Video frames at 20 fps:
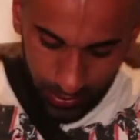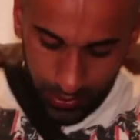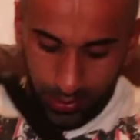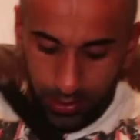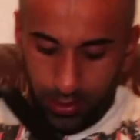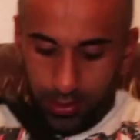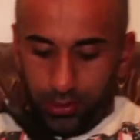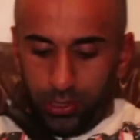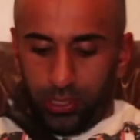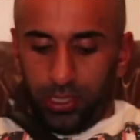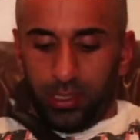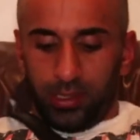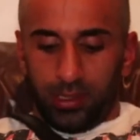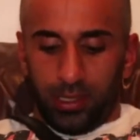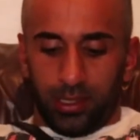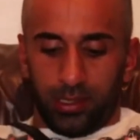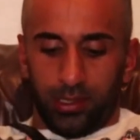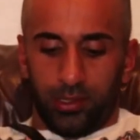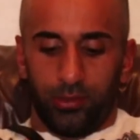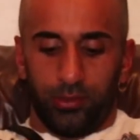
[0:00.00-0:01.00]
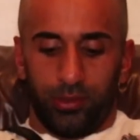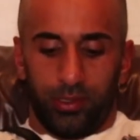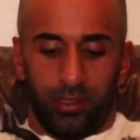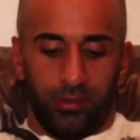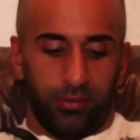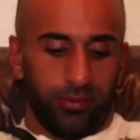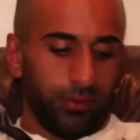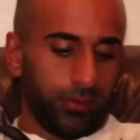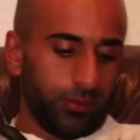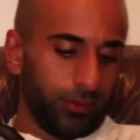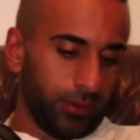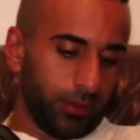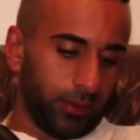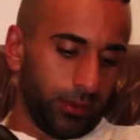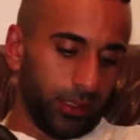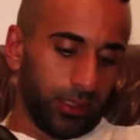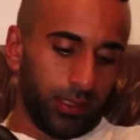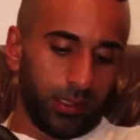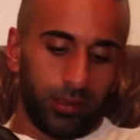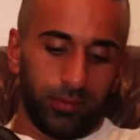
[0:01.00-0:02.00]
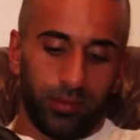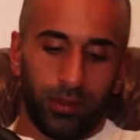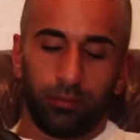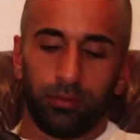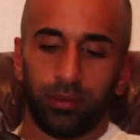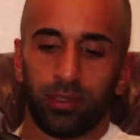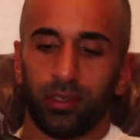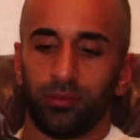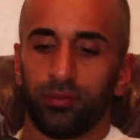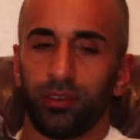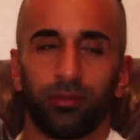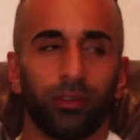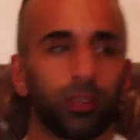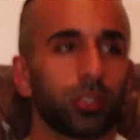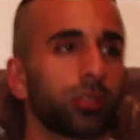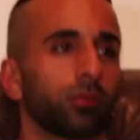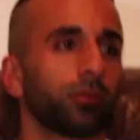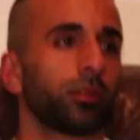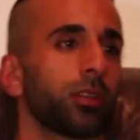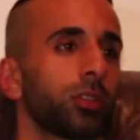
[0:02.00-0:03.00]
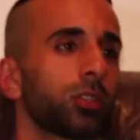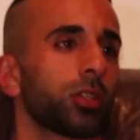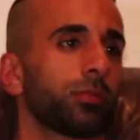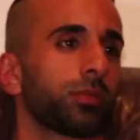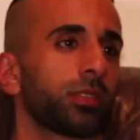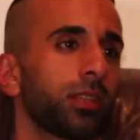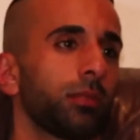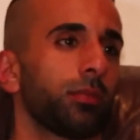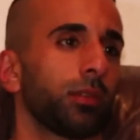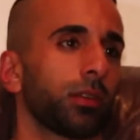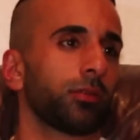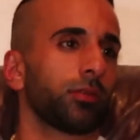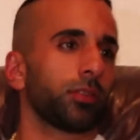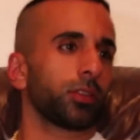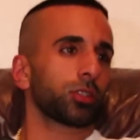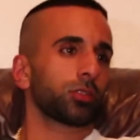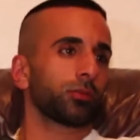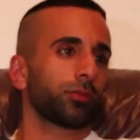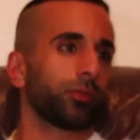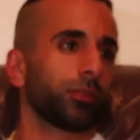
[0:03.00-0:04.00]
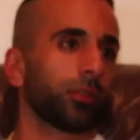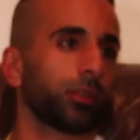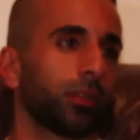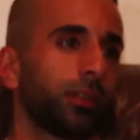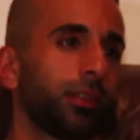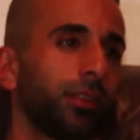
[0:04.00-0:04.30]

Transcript: hier trage ich ganz exklusiv. Das ist zwar ein bisschen verwaschen, weil ich habe selber gewaschen vorhin.